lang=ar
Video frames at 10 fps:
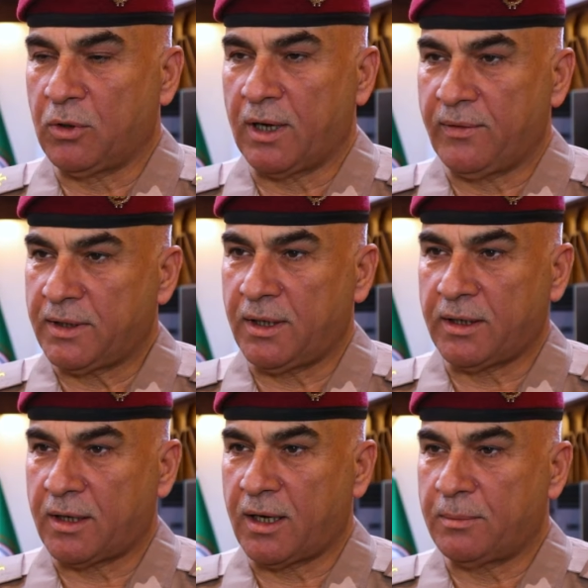مكافحة
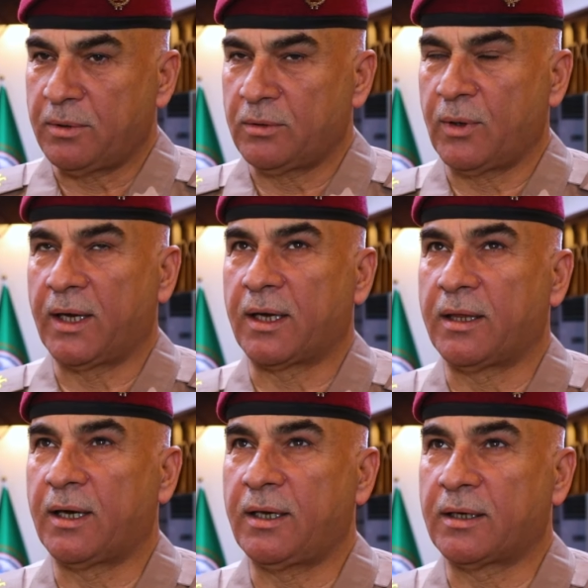الإرهاب
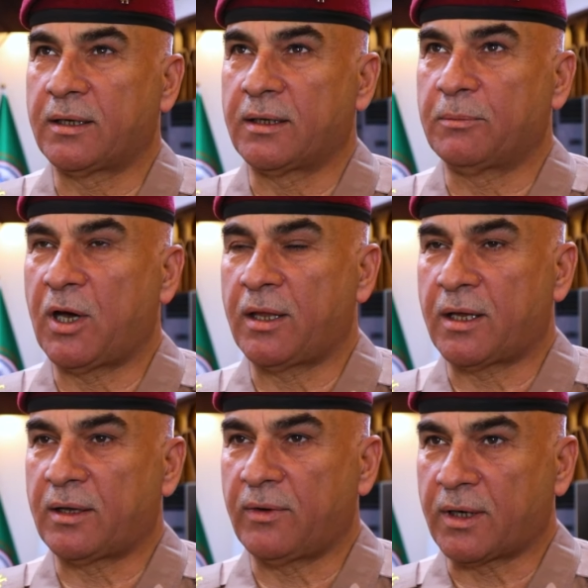وكذلك
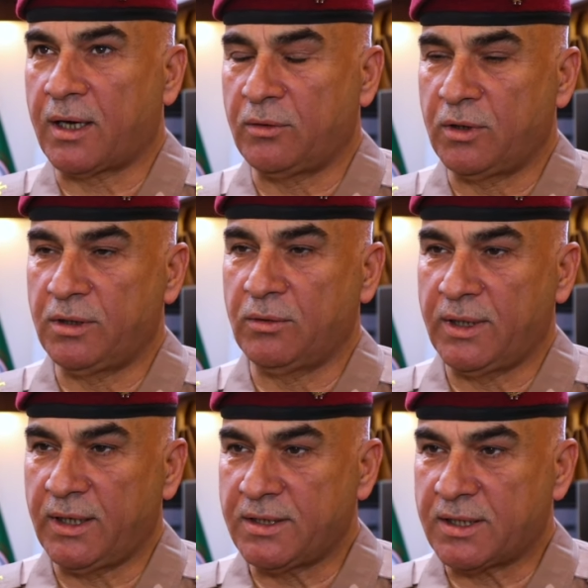محاضرات في القانون الدولي
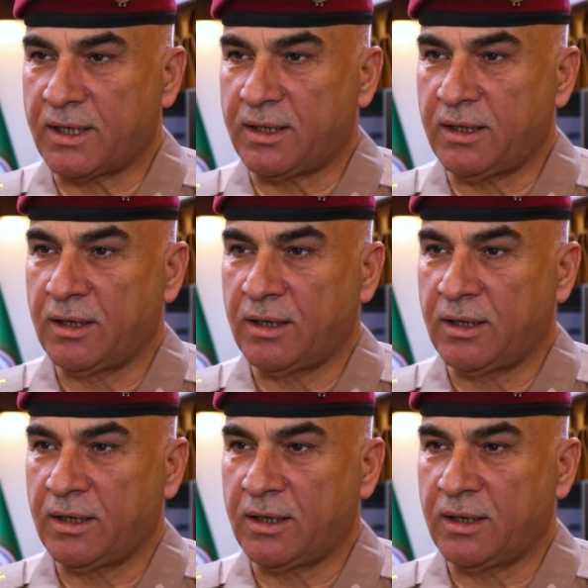الإنساني